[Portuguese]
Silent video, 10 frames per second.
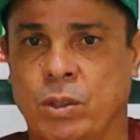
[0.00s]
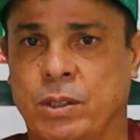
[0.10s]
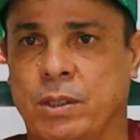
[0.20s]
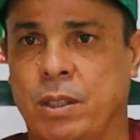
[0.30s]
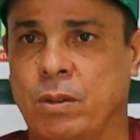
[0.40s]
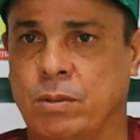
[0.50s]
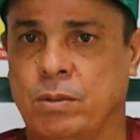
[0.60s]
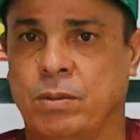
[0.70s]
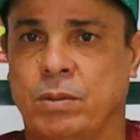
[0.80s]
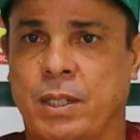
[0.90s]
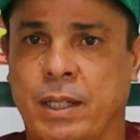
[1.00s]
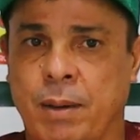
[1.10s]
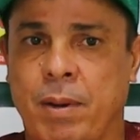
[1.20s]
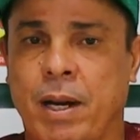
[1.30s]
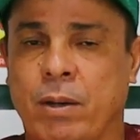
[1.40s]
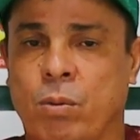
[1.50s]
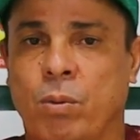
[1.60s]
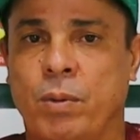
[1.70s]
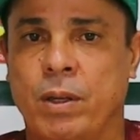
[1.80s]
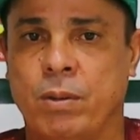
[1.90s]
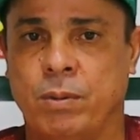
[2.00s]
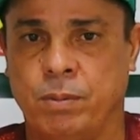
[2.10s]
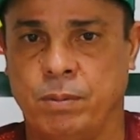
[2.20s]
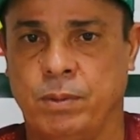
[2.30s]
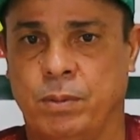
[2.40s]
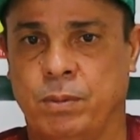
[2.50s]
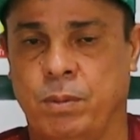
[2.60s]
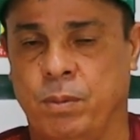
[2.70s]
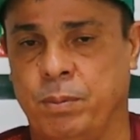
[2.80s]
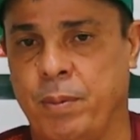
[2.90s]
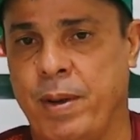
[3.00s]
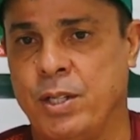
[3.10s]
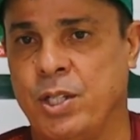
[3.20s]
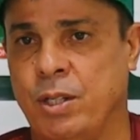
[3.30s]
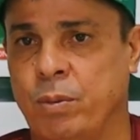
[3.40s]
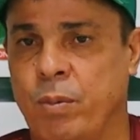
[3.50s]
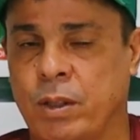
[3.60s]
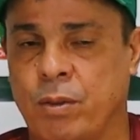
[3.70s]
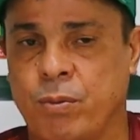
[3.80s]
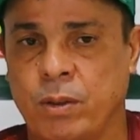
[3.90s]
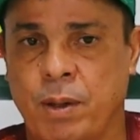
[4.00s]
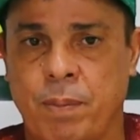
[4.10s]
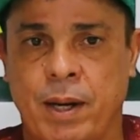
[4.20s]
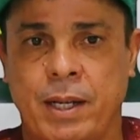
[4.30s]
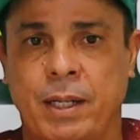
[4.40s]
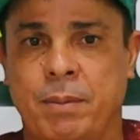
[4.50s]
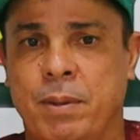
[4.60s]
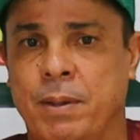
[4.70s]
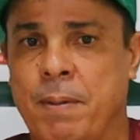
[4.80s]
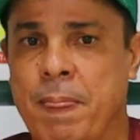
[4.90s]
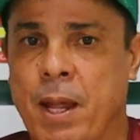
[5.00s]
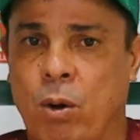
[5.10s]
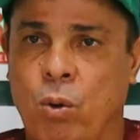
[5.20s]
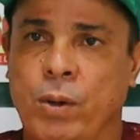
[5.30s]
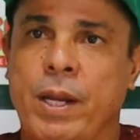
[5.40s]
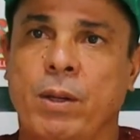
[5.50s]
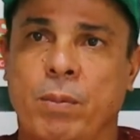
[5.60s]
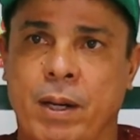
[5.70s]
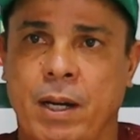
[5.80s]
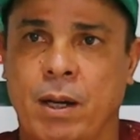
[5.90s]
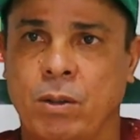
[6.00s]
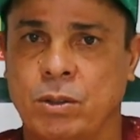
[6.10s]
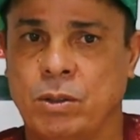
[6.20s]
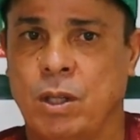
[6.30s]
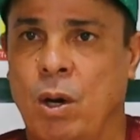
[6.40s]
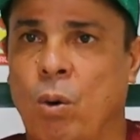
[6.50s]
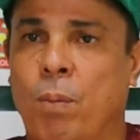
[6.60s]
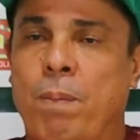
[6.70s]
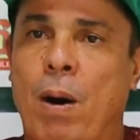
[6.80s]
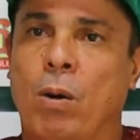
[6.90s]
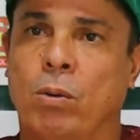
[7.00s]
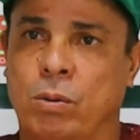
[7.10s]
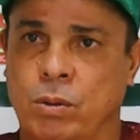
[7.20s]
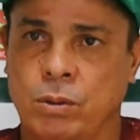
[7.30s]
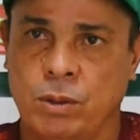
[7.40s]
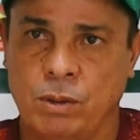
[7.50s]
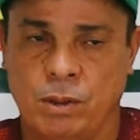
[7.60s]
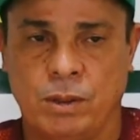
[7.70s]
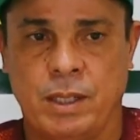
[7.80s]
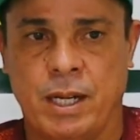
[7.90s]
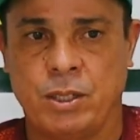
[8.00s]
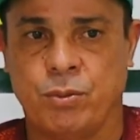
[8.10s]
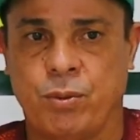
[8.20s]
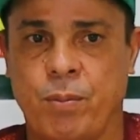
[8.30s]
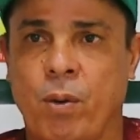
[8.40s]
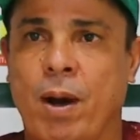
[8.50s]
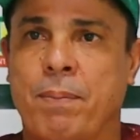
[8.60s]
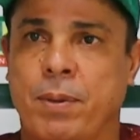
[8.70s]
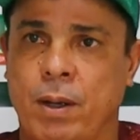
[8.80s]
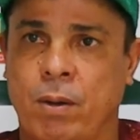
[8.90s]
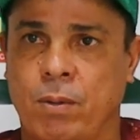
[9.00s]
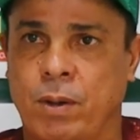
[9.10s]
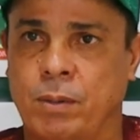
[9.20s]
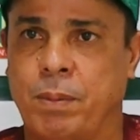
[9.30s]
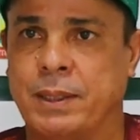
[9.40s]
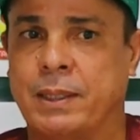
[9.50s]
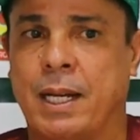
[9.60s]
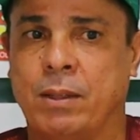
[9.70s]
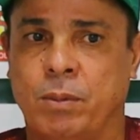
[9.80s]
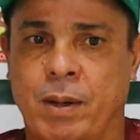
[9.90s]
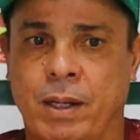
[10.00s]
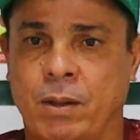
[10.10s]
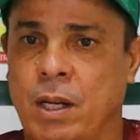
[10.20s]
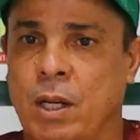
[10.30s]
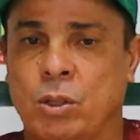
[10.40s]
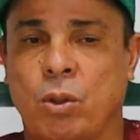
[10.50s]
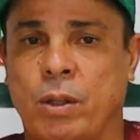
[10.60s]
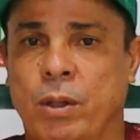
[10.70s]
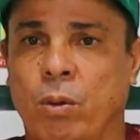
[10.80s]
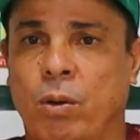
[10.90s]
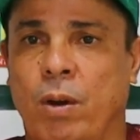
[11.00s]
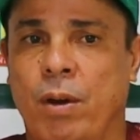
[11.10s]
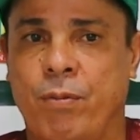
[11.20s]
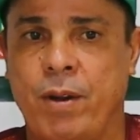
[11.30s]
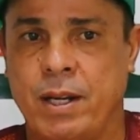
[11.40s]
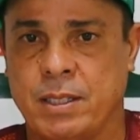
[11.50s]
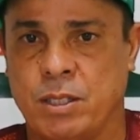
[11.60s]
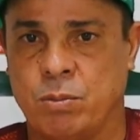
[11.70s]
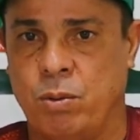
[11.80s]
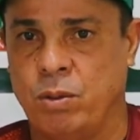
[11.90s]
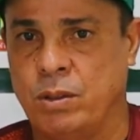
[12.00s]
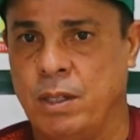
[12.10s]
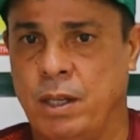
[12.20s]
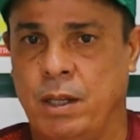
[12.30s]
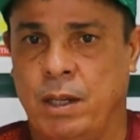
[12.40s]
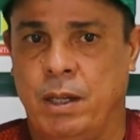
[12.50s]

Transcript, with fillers: hoje estão, já trabalharam comigo, Pimentinha no Botafogo da Paraíba, Ronei no Manaus, o Paulo Sérgio foi meu capitão no ano passado no Manaus, só deu referências boas.